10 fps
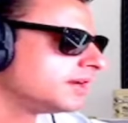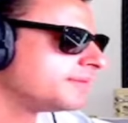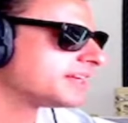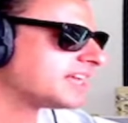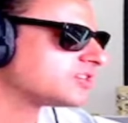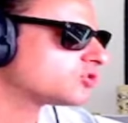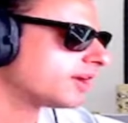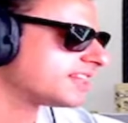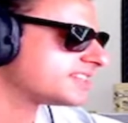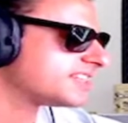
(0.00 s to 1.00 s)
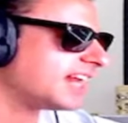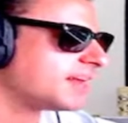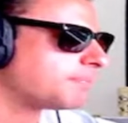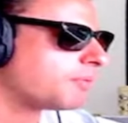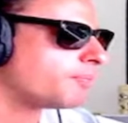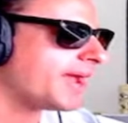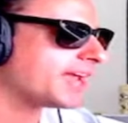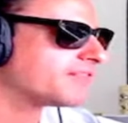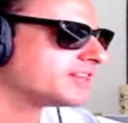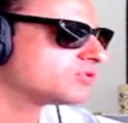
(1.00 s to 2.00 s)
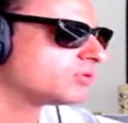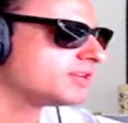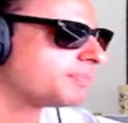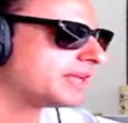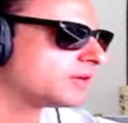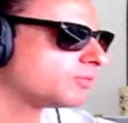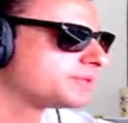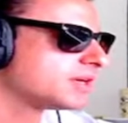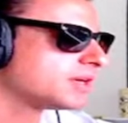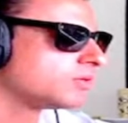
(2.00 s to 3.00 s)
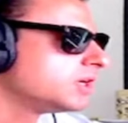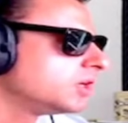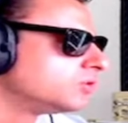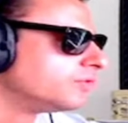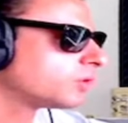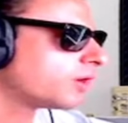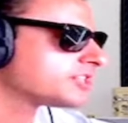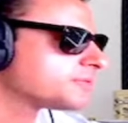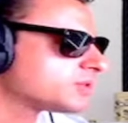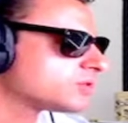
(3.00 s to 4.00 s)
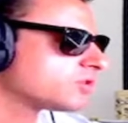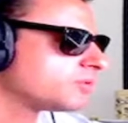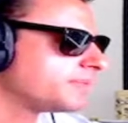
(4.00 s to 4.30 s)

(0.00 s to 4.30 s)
Lembra da história da cidade da Pompeia que foi destruída pela erupção do vulcão e as pessoas foram